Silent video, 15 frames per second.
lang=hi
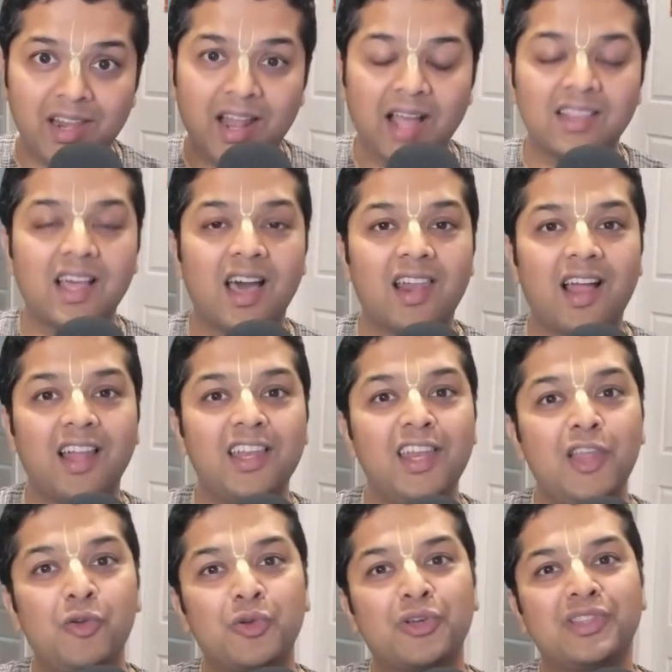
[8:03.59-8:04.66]
राधा रानी
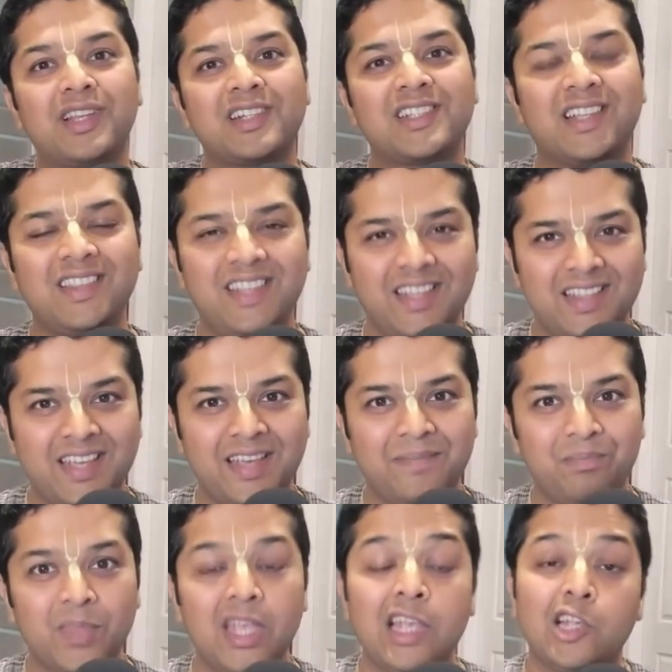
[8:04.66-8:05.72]
ने उनको दर्शन दिए थे
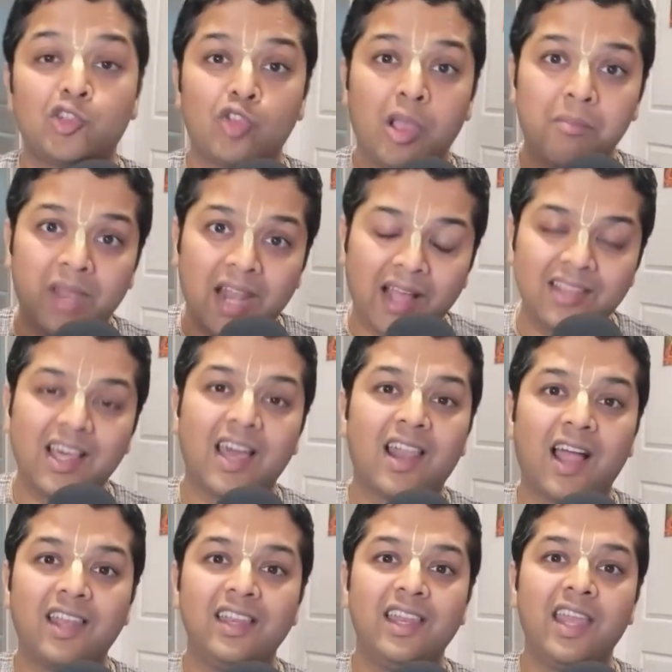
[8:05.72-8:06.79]
स्वयं राधा
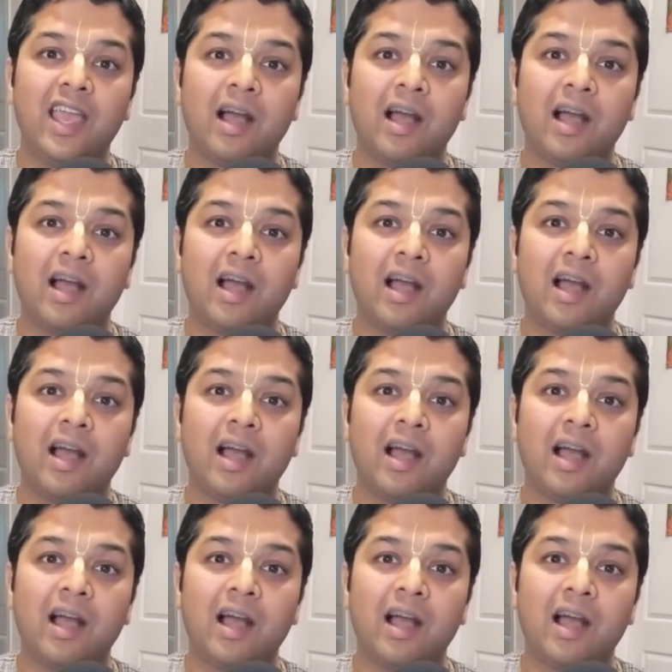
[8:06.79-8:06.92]
रानी ने